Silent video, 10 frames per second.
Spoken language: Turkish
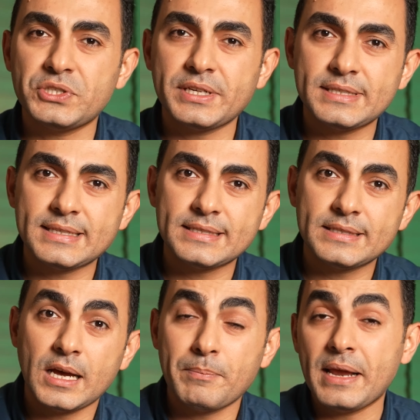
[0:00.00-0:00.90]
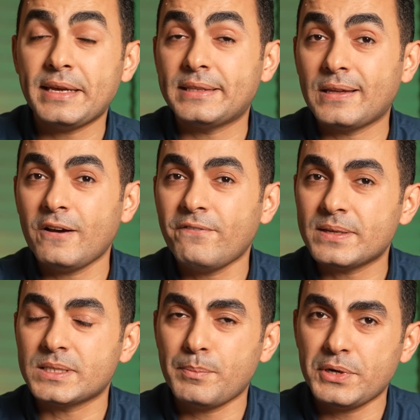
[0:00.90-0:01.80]
başarısızlığa belki daha
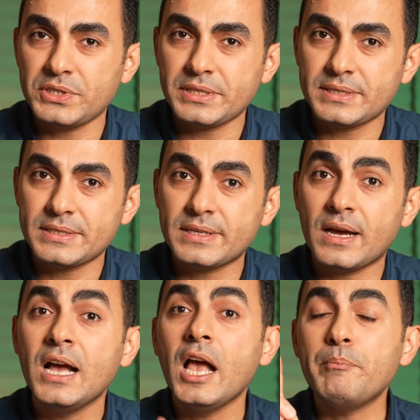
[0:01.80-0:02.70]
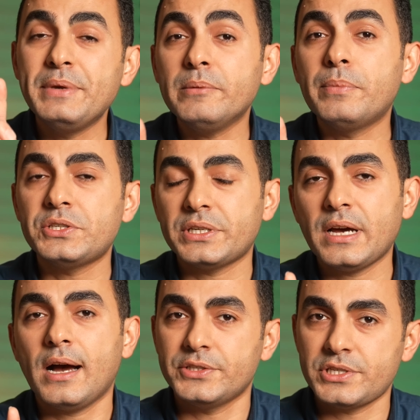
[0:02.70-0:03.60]
fazla başarısızlığa bir
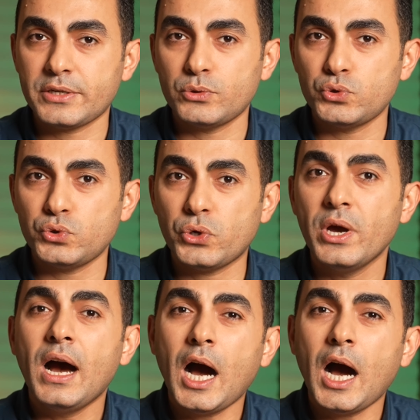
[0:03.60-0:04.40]
başarı ancak düşüyor.